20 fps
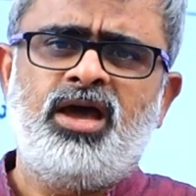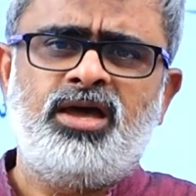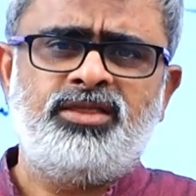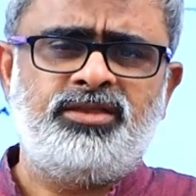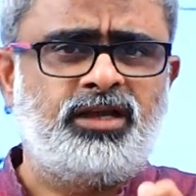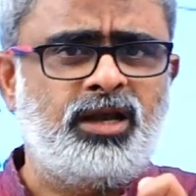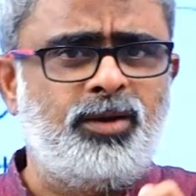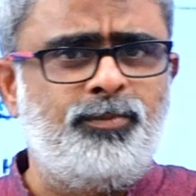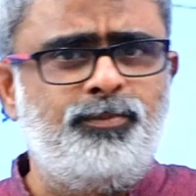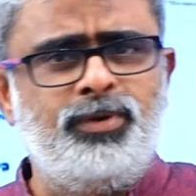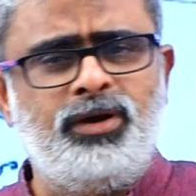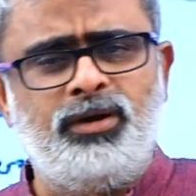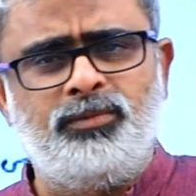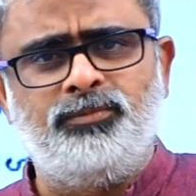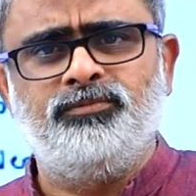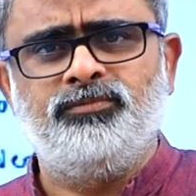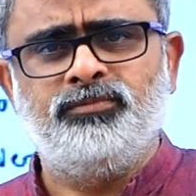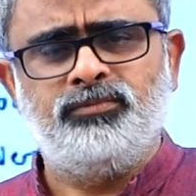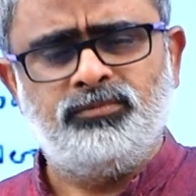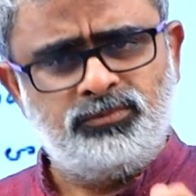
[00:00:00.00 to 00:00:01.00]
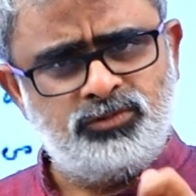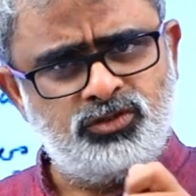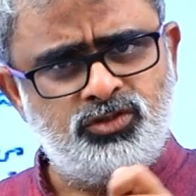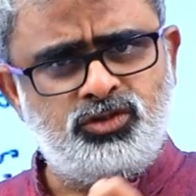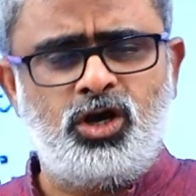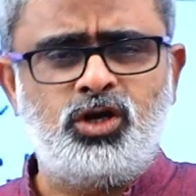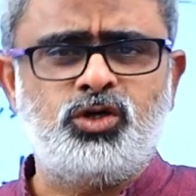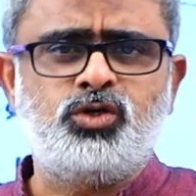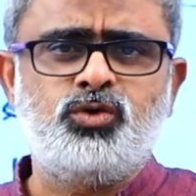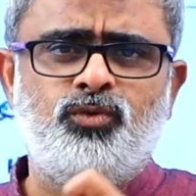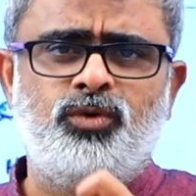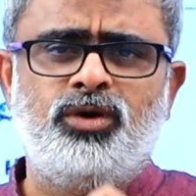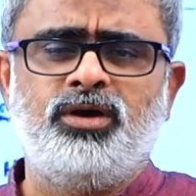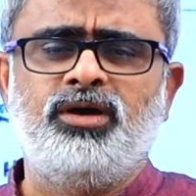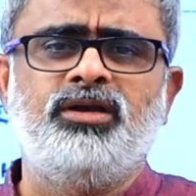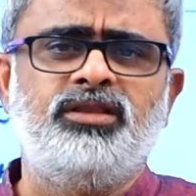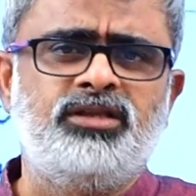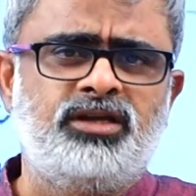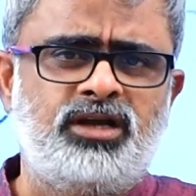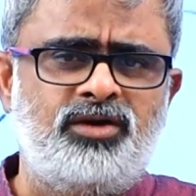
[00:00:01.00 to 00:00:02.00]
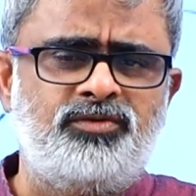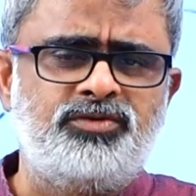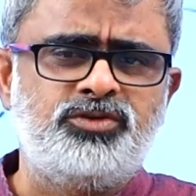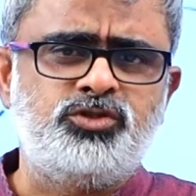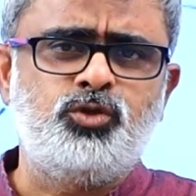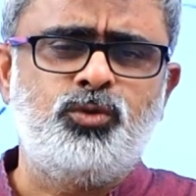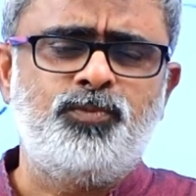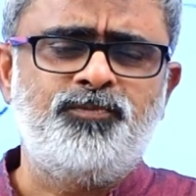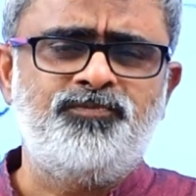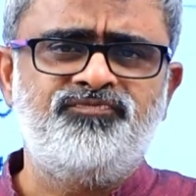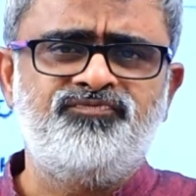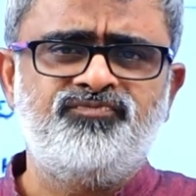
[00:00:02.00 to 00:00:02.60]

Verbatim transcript: అది గబ్బిలం జాషువా గారిది కావచ్చు